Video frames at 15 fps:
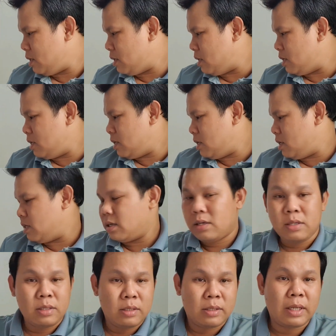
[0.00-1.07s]
à,
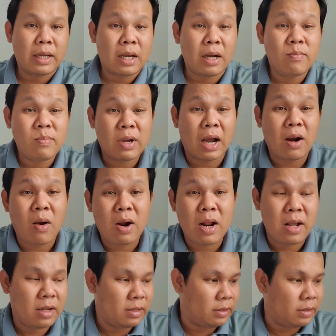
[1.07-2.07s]
chắc cỡ cả đó đó